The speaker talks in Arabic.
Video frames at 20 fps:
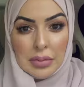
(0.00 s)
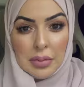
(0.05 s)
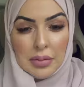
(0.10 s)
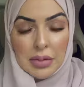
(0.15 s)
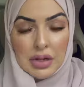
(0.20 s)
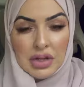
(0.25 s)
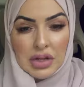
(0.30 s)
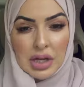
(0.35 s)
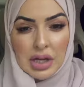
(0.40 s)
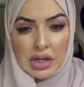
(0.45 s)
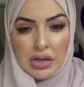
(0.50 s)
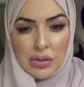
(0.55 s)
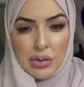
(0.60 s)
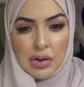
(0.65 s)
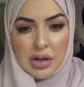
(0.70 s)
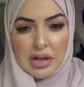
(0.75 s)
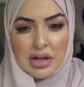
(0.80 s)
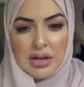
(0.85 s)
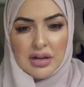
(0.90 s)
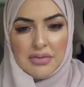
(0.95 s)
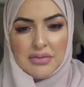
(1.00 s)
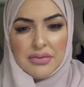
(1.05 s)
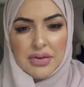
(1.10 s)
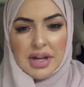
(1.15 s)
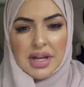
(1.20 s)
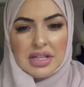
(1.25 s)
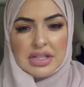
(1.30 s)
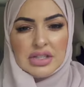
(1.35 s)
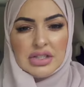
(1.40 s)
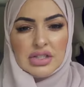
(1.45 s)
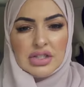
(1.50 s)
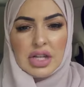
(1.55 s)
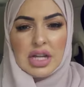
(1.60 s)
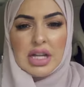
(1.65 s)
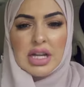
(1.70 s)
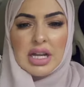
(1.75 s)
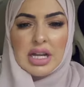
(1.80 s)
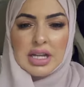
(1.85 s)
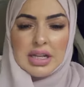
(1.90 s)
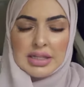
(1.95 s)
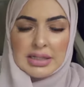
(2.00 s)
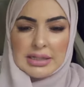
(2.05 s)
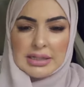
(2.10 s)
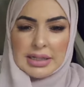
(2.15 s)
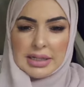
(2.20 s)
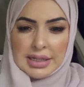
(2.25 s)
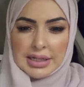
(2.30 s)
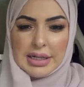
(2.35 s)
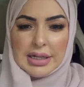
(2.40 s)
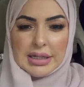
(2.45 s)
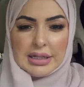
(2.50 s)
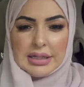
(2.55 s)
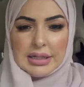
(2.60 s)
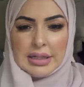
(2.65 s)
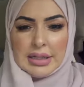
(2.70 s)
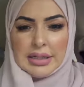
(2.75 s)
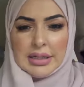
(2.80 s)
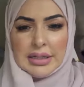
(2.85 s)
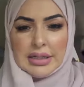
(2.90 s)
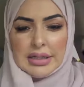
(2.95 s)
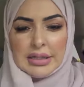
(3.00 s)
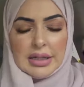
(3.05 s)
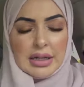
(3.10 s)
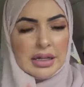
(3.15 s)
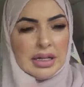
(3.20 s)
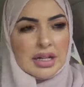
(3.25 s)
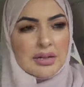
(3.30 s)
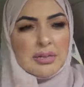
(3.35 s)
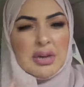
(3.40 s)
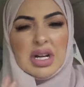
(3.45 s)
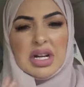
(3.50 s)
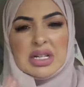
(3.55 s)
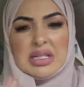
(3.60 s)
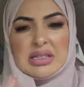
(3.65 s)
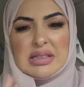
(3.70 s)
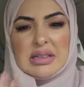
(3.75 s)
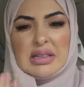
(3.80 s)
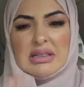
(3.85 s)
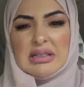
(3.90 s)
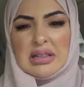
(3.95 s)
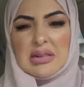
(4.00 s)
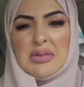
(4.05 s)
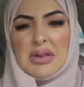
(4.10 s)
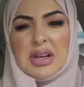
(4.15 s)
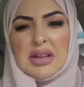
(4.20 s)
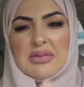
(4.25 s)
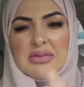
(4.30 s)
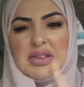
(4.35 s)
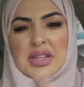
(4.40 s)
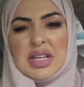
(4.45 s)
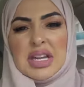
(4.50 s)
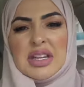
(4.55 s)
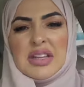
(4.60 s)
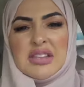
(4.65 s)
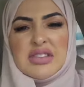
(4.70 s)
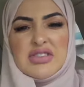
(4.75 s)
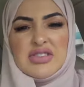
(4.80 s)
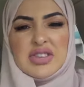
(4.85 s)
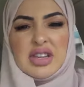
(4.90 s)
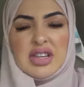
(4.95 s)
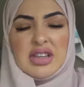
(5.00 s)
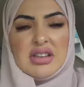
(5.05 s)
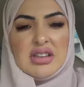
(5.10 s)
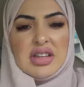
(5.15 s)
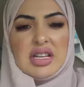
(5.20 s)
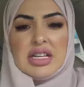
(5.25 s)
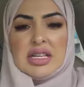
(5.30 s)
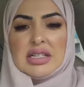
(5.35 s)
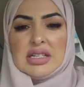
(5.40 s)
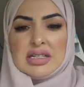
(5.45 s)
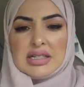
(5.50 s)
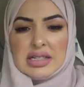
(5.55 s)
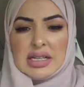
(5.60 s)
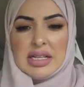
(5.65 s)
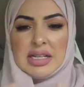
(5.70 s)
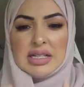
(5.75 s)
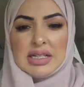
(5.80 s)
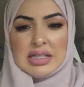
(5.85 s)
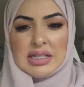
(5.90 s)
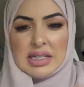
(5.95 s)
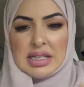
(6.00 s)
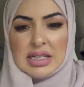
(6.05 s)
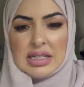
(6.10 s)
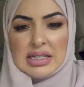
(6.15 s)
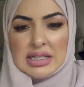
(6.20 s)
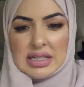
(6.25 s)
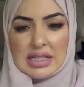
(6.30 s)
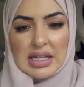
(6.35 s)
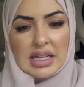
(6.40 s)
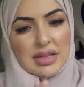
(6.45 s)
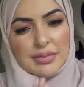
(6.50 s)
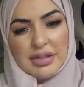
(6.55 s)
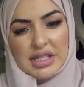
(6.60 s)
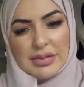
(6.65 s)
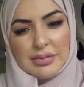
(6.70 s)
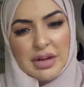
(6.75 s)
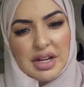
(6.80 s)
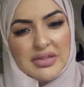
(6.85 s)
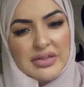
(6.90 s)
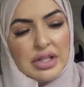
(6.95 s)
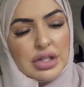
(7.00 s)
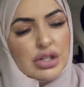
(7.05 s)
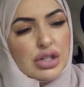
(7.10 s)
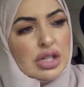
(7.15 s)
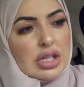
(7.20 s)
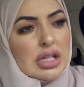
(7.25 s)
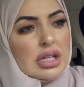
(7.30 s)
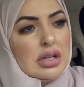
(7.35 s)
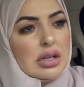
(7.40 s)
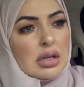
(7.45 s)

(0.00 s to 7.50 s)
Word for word: متى أتوقف عن شيء أنا سعيت له لكن ما حصلته ولا في أي شيء سعيت سعيت سعيت بس ما في شيء